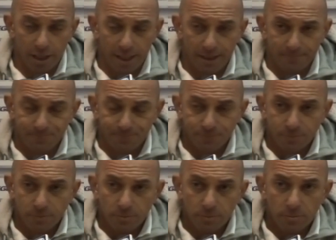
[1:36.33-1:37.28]
lei
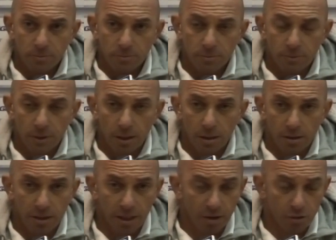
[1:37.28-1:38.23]

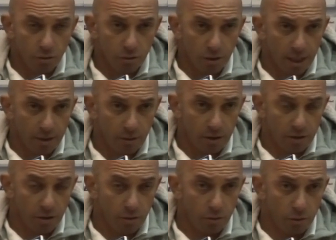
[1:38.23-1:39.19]
si è riscontrato nel
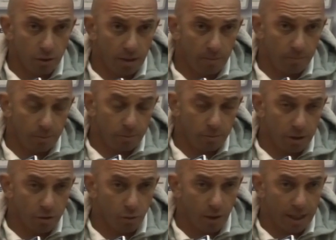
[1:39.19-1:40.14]
secondo tempo,
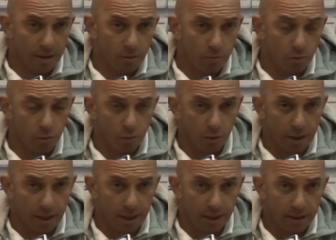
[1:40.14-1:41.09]
una squadra comunque
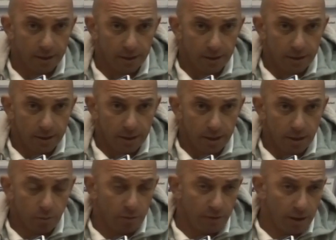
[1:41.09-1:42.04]
che,
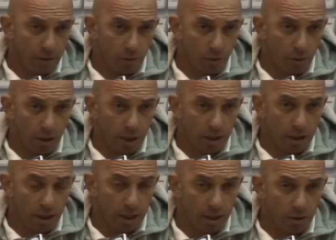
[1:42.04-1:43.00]
e qui vengo
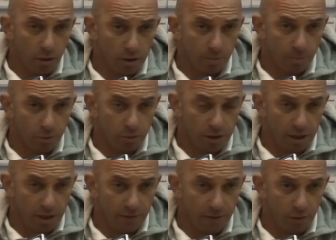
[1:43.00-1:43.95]
alle, alle note
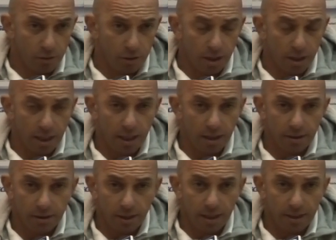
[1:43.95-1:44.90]
positive,
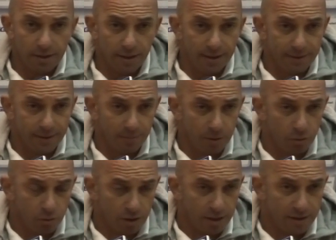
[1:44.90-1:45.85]
oltre ai 30
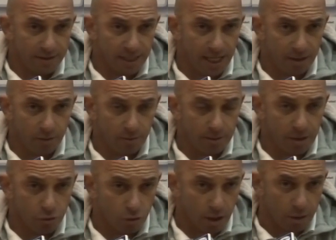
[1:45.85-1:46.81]
minuti iniziali dove
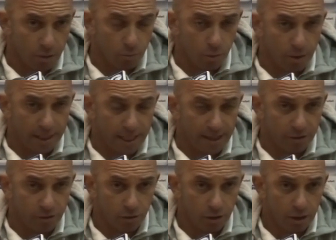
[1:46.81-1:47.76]
abbiamo giocato un buon
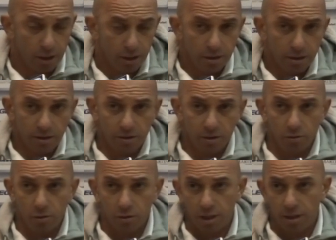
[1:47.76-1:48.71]
calcio, nel
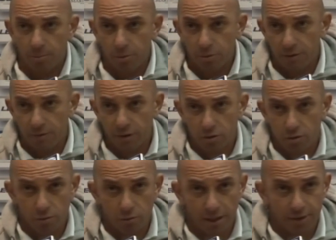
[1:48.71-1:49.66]
secondo tempo si è
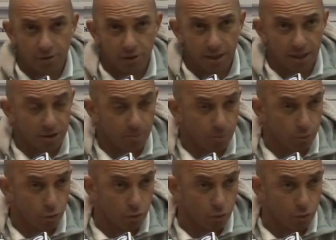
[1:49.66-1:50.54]
visto un Lecce che ha saputo